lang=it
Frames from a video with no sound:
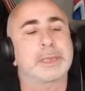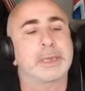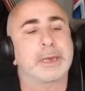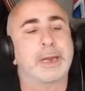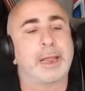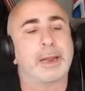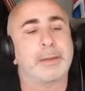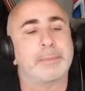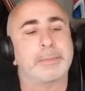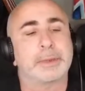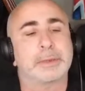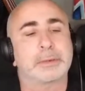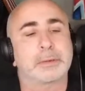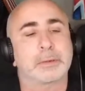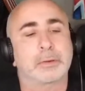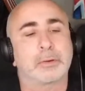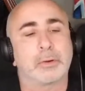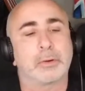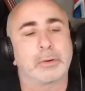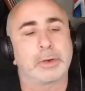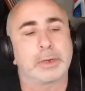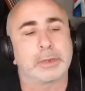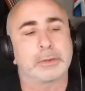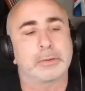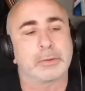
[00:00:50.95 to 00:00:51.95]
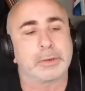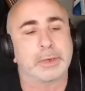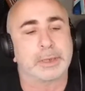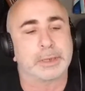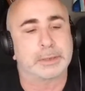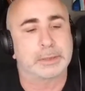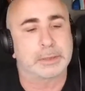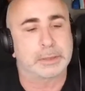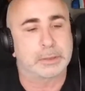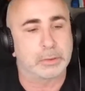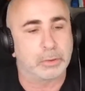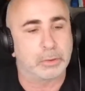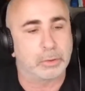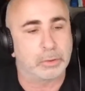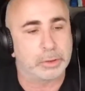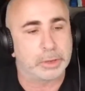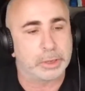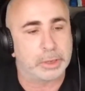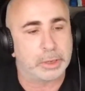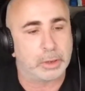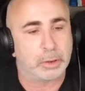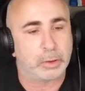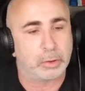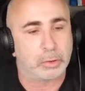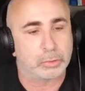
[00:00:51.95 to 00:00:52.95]
Helmet con le donazioni,
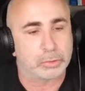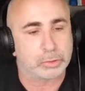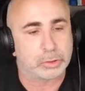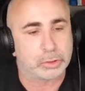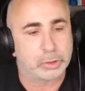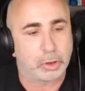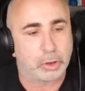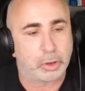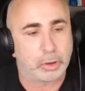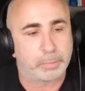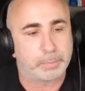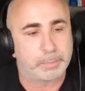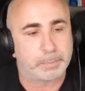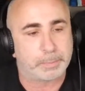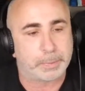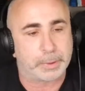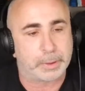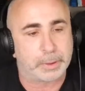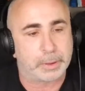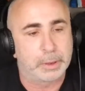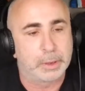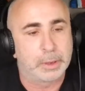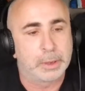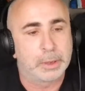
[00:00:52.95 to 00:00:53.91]
lo shop,